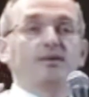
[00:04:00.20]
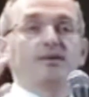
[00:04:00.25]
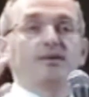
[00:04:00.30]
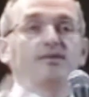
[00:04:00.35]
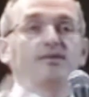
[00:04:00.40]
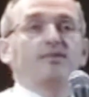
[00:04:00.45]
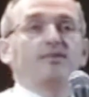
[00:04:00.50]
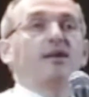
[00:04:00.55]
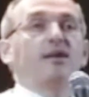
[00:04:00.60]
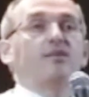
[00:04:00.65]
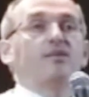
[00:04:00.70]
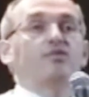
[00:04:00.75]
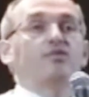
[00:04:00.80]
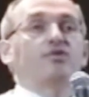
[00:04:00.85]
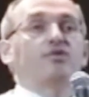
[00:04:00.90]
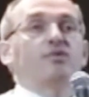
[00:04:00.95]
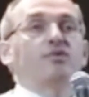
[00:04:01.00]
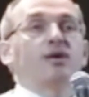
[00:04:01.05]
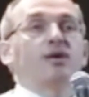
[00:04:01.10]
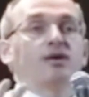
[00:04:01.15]
обязанности перед
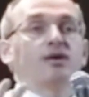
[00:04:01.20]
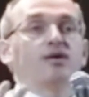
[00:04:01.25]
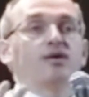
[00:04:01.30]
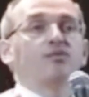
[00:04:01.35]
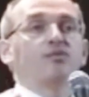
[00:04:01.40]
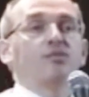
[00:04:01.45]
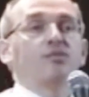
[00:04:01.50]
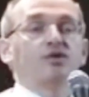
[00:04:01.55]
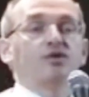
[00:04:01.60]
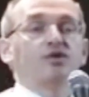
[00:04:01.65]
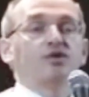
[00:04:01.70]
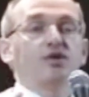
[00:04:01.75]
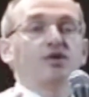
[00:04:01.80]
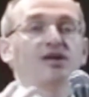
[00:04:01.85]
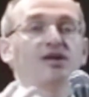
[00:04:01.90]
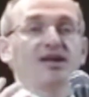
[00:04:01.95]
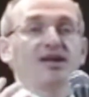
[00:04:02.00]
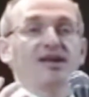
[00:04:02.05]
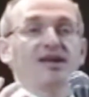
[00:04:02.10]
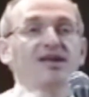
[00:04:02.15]
мужем, когда он
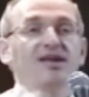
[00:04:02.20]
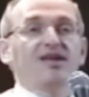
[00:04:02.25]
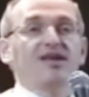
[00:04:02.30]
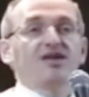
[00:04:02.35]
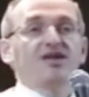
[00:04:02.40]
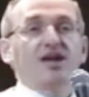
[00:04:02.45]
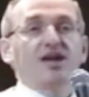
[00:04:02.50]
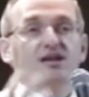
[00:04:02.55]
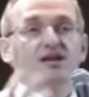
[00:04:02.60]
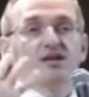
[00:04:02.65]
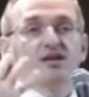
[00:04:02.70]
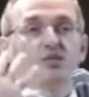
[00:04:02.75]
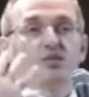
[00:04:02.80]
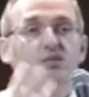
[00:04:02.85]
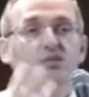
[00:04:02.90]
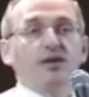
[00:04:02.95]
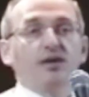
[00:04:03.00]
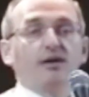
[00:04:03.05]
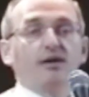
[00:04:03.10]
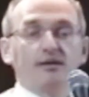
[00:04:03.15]
пришел, она не должна
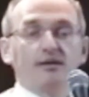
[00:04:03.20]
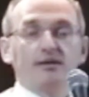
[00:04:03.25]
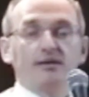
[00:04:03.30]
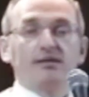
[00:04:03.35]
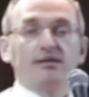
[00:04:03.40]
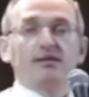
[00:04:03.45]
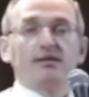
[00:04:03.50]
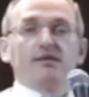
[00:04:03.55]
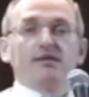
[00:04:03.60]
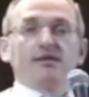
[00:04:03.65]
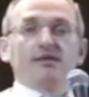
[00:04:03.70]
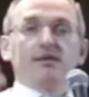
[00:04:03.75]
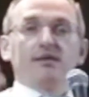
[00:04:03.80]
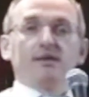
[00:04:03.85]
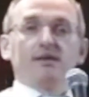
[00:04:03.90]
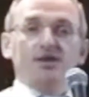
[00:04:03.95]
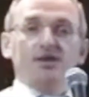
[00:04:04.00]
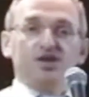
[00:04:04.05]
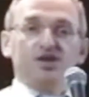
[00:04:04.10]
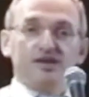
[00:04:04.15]
отступать.
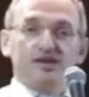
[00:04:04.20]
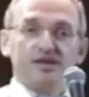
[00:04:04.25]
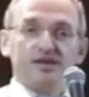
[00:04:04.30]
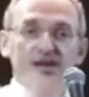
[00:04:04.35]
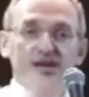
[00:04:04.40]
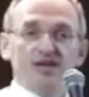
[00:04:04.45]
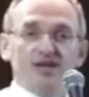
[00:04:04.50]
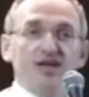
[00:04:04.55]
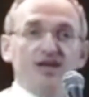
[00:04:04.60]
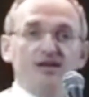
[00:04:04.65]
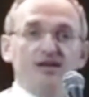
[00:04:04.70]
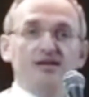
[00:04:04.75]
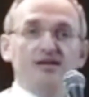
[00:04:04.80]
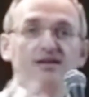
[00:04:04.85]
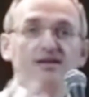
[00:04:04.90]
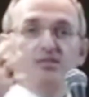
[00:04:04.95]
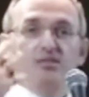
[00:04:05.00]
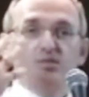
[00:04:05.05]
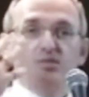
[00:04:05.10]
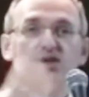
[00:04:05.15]
Она должна
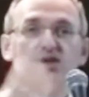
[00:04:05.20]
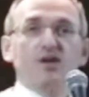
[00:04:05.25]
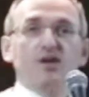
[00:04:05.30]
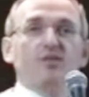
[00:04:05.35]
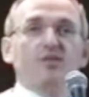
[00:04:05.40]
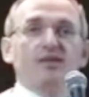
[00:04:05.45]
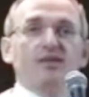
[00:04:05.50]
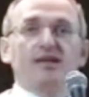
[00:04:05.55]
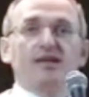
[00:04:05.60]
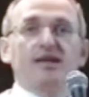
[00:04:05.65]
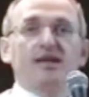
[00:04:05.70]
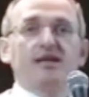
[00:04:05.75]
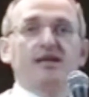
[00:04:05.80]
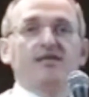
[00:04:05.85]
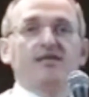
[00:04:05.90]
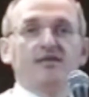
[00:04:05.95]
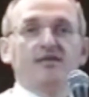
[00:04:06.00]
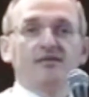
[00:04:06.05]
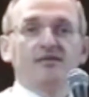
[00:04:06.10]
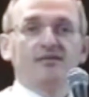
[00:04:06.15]
сражаться за мужа до
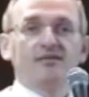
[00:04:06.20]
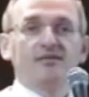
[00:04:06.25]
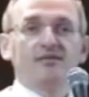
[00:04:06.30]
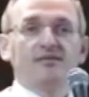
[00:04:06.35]
последнего.